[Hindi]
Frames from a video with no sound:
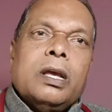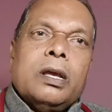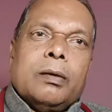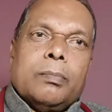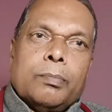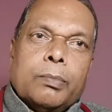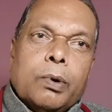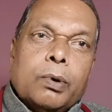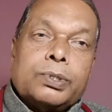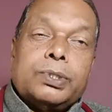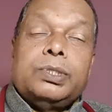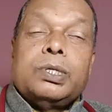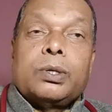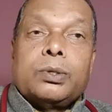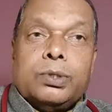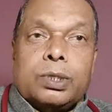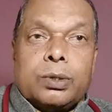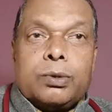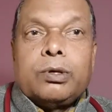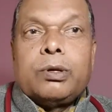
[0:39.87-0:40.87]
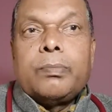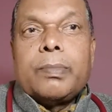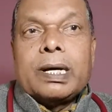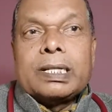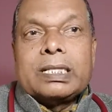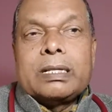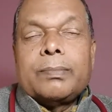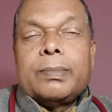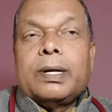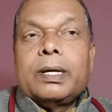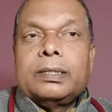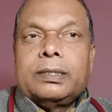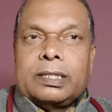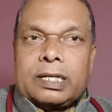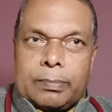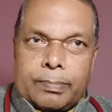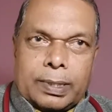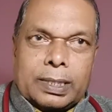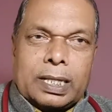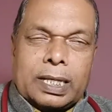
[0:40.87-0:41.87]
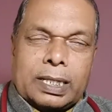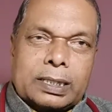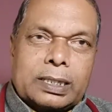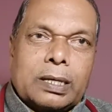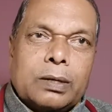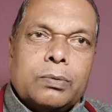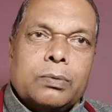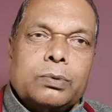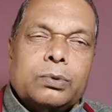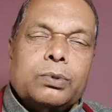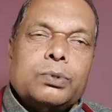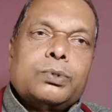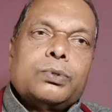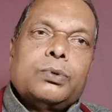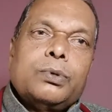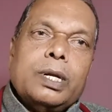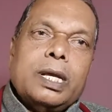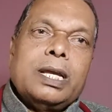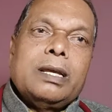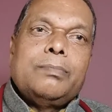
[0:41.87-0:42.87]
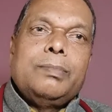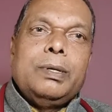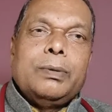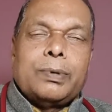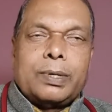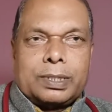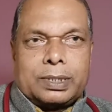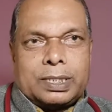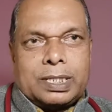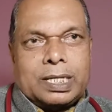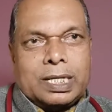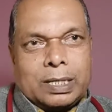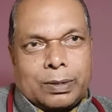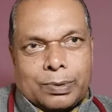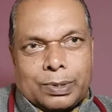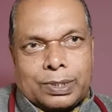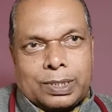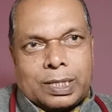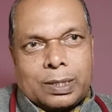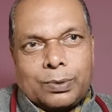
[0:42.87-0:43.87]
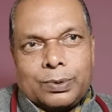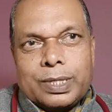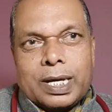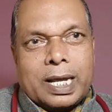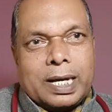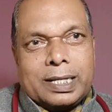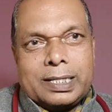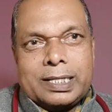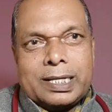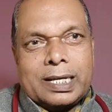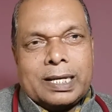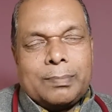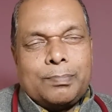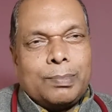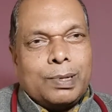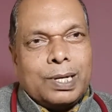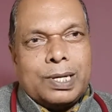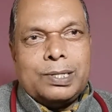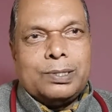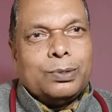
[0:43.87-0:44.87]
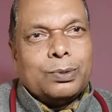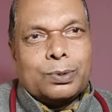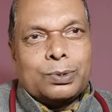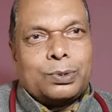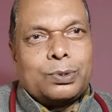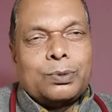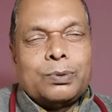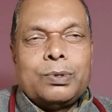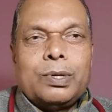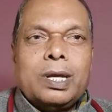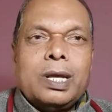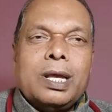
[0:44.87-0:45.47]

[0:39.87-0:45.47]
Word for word: बहुत सी ज़रूरी बातें मैं अंत तक बताता हूँ दोस्तों नए व्यूवर्स से रिक्वेस्ट है गुजारिश है प्लीज़ दोस्तों